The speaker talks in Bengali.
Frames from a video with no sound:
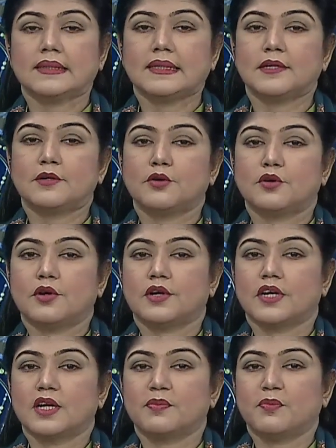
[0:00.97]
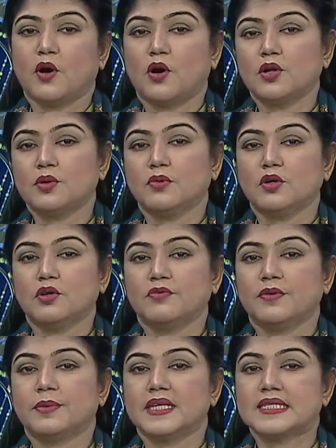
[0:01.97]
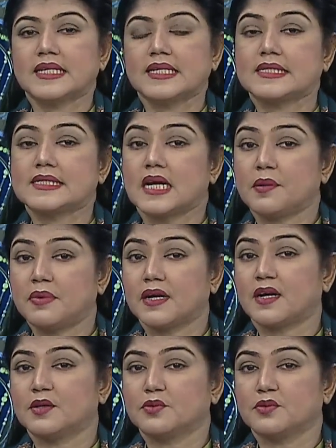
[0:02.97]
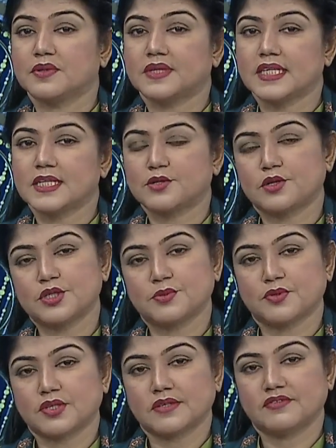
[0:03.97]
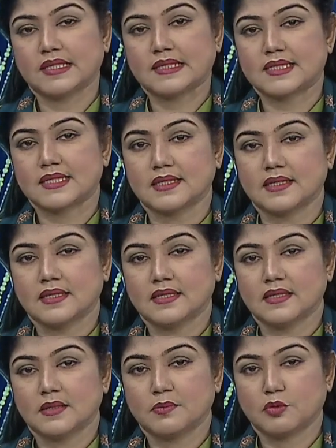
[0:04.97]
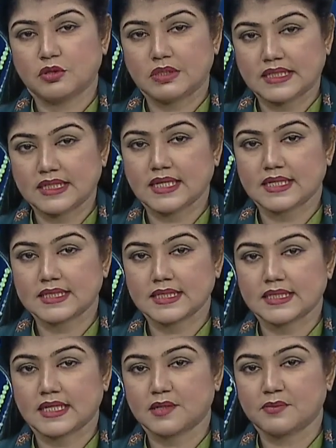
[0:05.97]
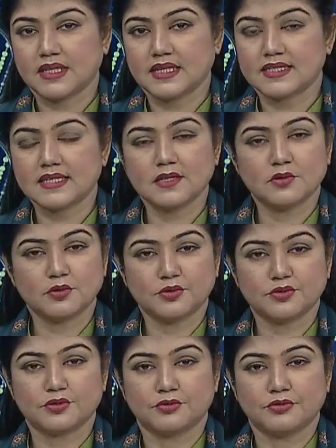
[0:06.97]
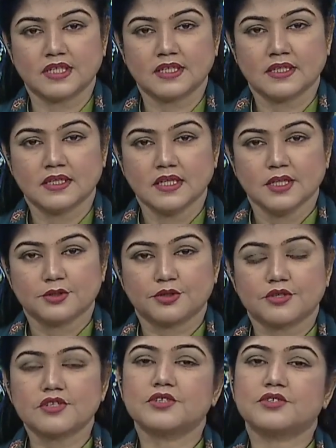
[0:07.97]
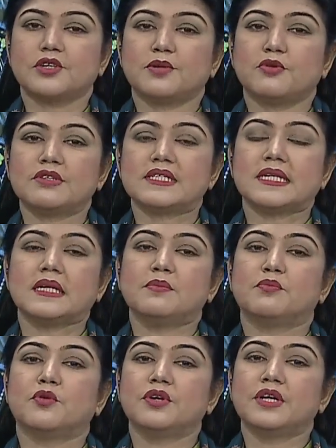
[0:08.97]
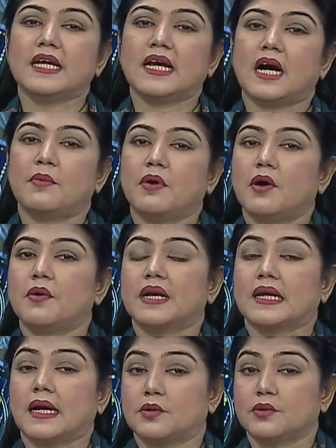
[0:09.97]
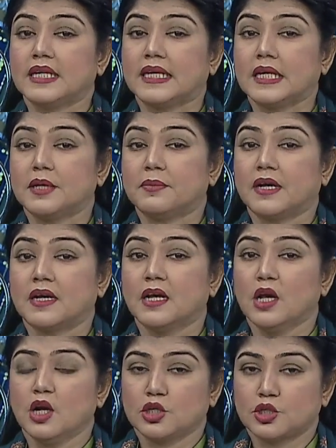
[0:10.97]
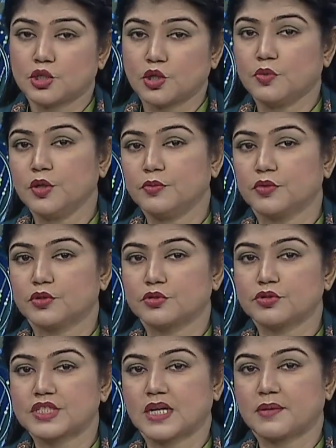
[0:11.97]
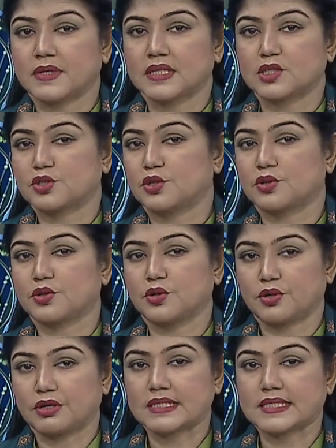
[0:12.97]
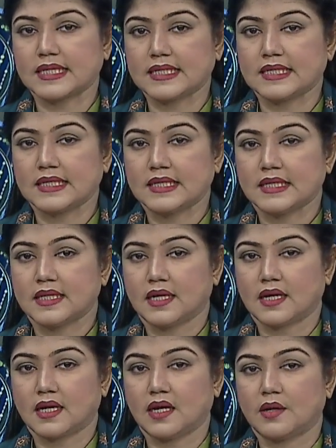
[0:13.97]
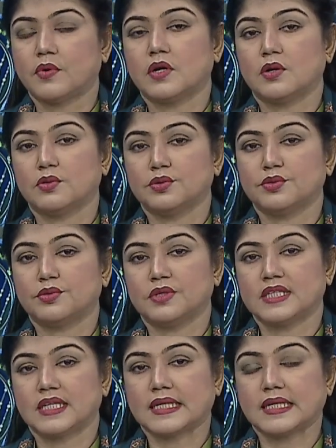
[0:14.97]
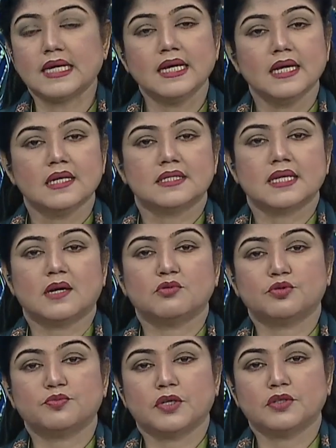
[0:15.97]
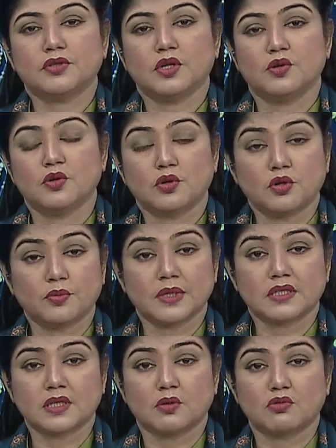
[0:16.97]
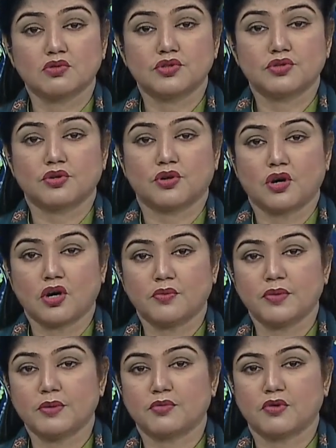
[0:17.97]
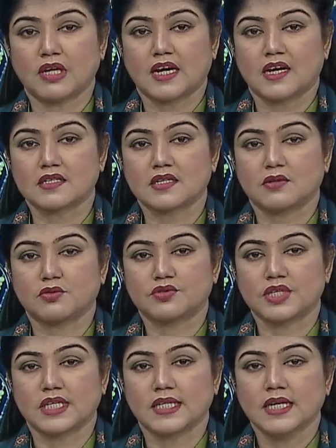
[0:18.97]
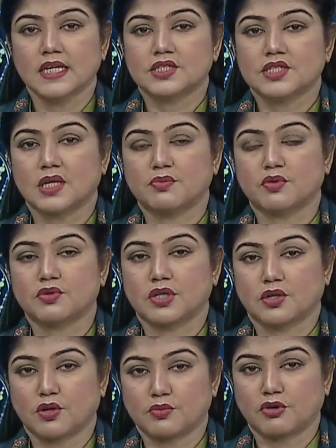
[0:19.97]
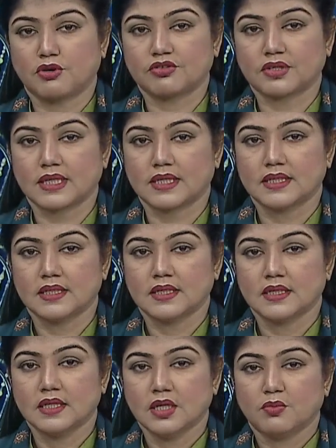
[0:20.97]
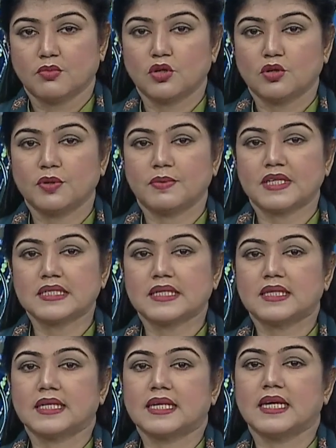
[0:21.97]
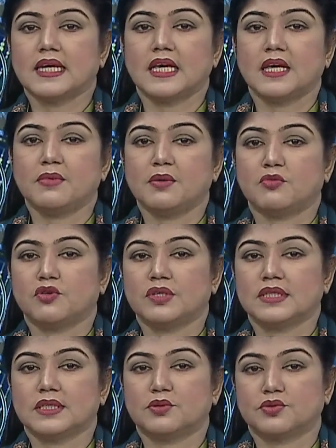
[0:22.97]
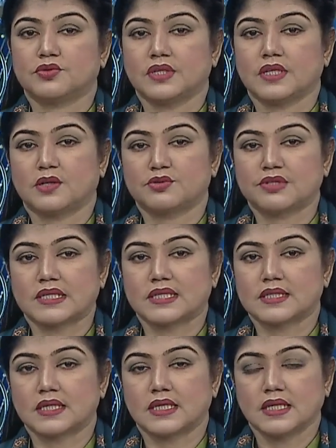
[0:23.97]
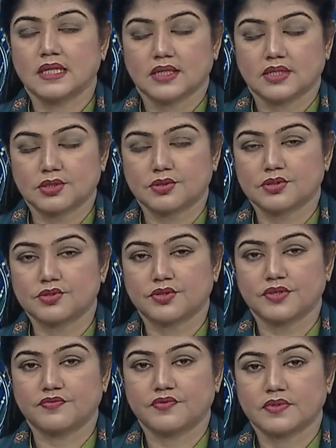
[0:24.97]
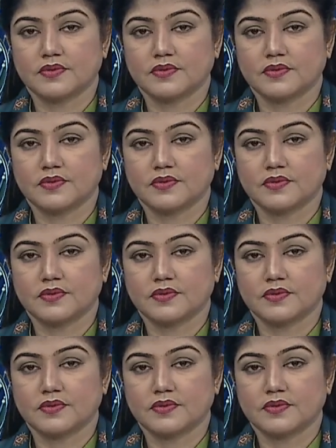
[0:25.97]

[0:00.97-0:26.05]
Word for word: দীর্ঘ খরার পর মৌলভীবাজারের চা বাগানগুলোতে সজীবতা ফিরেছে প্রতিটি গাছে ডানা মেলেছে নতুন কুড়ি সংশ্লিষ্টরা বলছেন বৈরী আবহাওয়ার কারণে এবার সময় মতো চা পাতা সংগ্রহ করা যায়নি আর আবহাওয়া অনুকূলে থাকলে চা উৎপাদনের লক্ষ্যমাত্রা অর্জিত হবে বলে আশা করছেন চা বোর্ডের কর্মকর্তারা মৌলভীবাজার থেকে এম এ মোহিতের তথ্যে আরও জানাচ্ছেন রেজন শরীফ